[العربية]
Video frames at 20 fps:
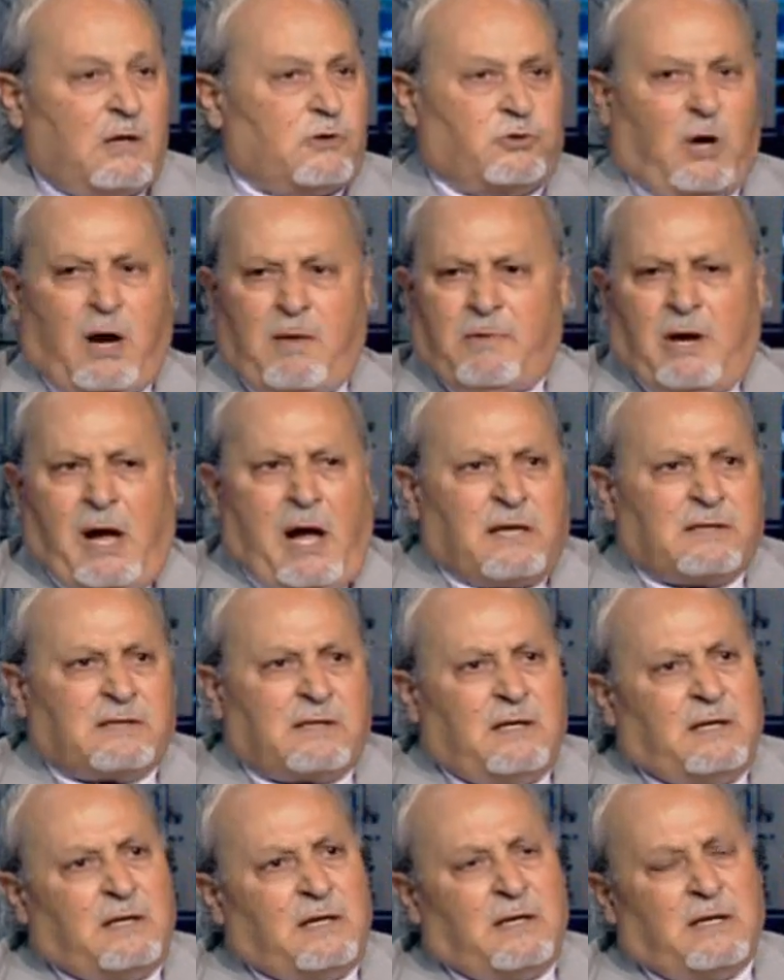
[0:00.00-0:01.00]
شو عم
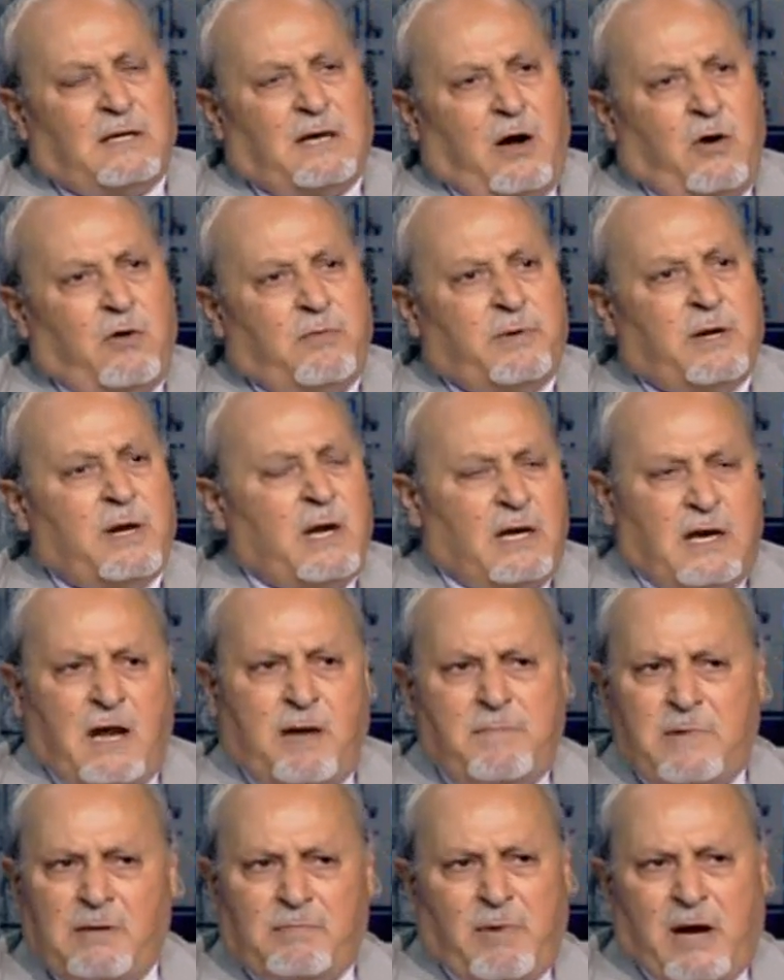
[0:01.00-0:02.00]
يحصل عم
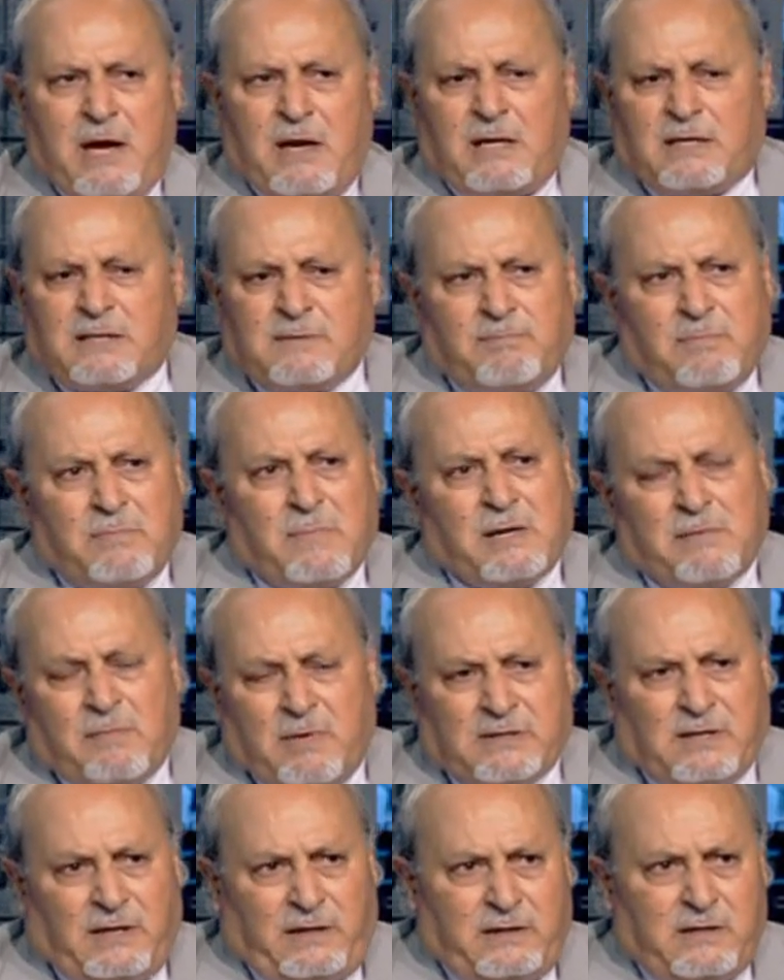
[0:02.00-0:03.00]
لمين بيس
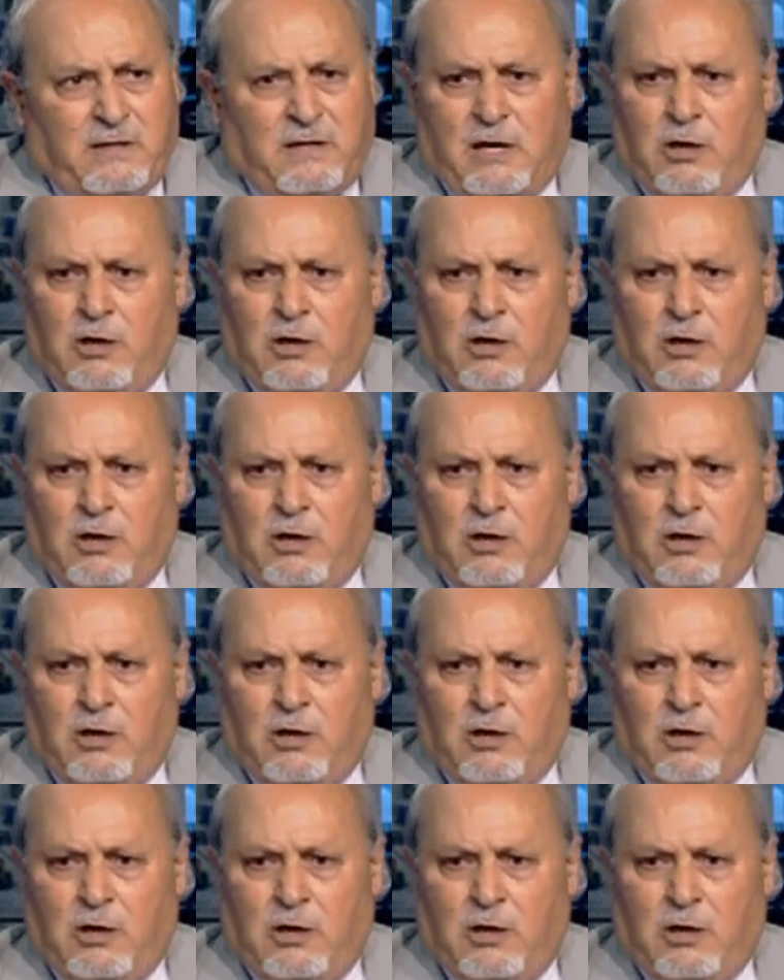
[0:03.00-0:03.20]
مسيحيين